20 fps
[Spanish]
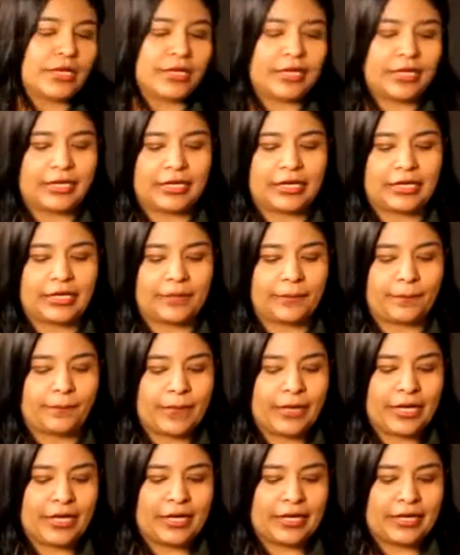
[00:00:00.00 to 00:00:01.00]
eh,
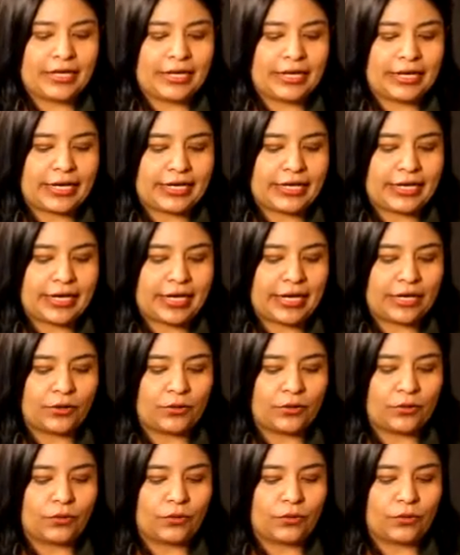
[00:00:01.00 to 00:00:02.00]

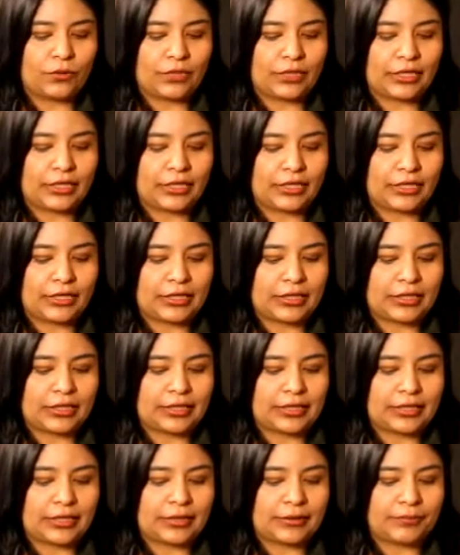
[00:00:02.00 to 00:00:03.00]
ganaron
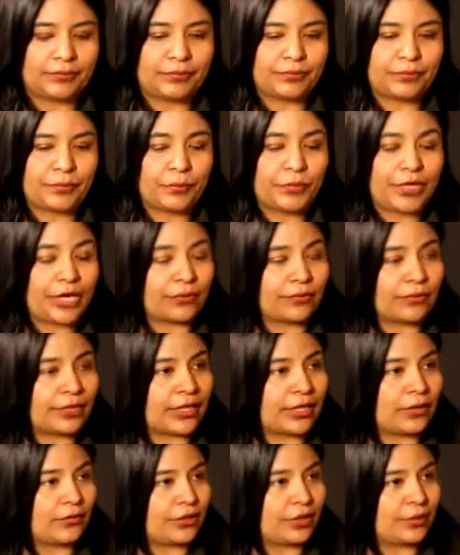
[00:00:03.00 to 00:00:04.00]
eh, una
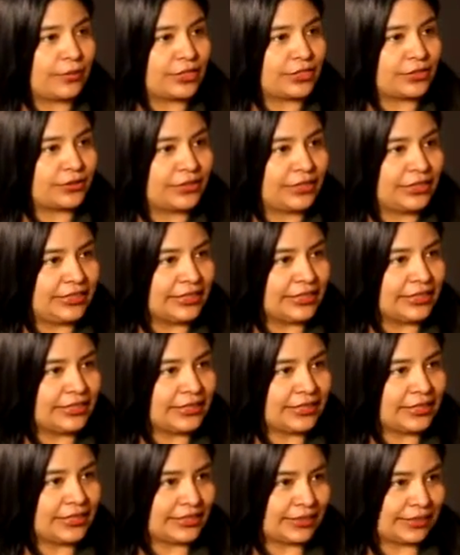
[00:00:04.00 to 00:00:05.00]
rueda con inversionistas
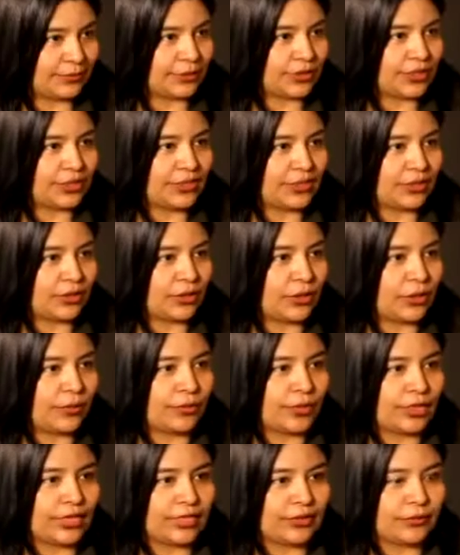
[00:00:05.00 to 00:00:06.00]
que la estamos haciendo
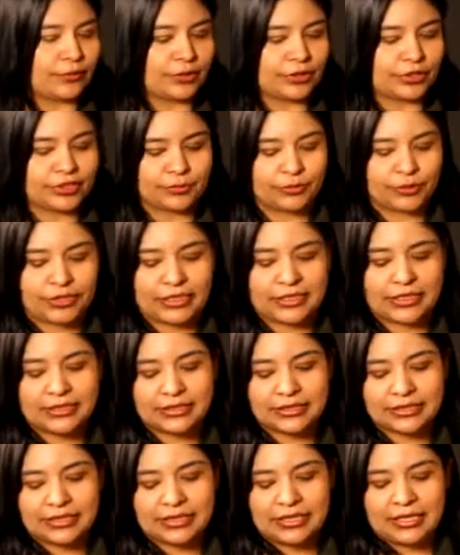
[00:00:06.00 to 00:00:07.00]
ahora en los próximos
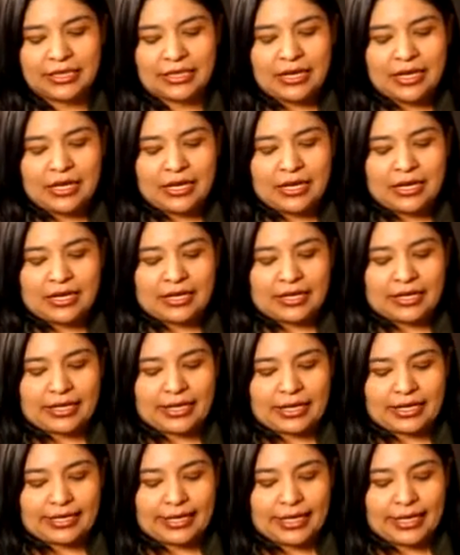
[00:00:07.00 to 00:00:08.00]
días.
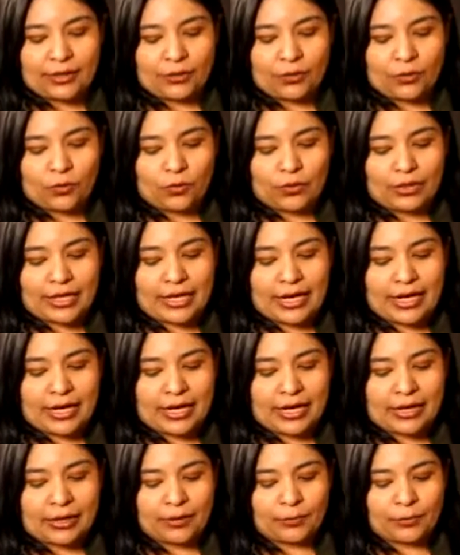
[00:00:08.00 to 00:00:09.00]
Ganaron
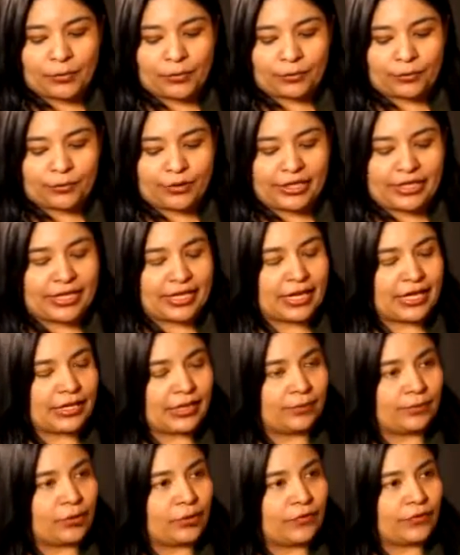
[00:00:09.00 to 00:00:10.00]
la oportunidad
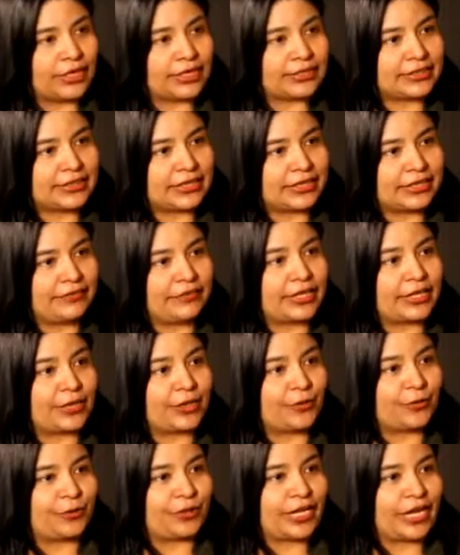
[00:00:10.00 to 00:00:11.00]
de probarse a nivel
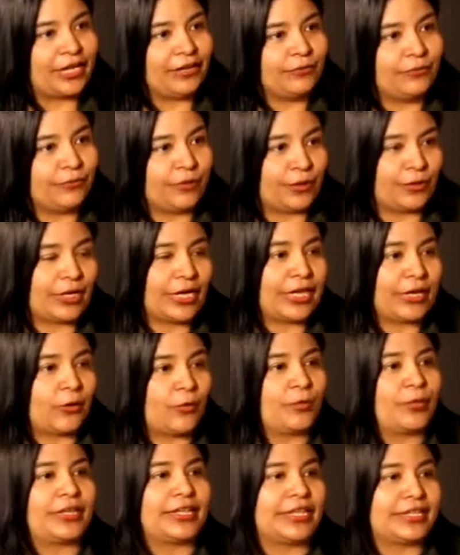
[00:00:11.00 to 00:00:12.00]
regional, fueron a la
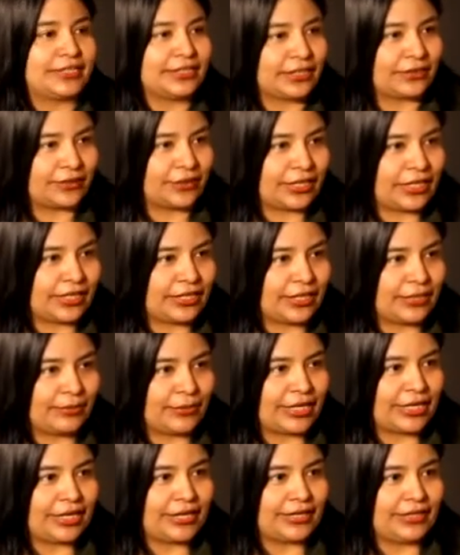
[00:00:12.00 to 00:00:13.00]
competencia regional de
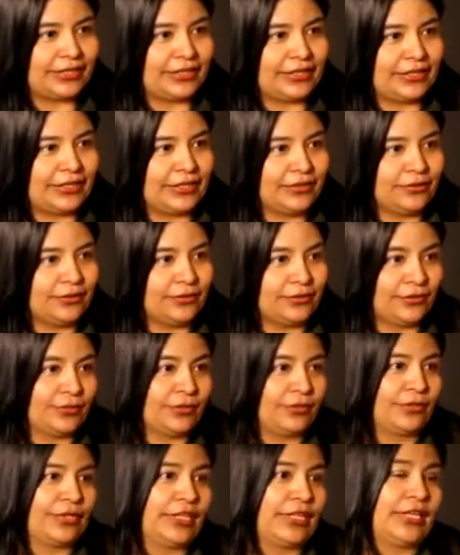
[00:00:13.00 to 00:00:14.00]
América Latina,
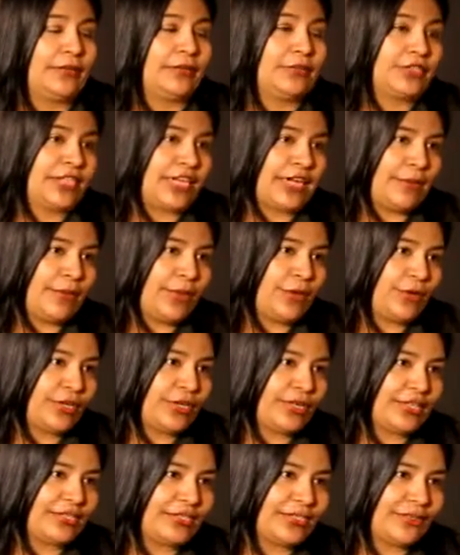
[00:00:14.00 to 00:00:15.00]
donde los tres
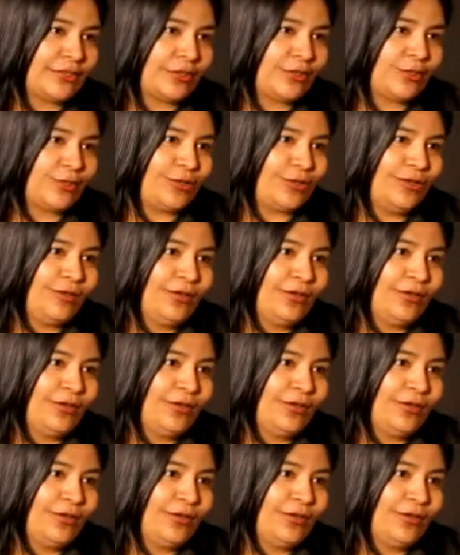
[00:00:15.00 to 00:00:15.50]
mejores de El Salvador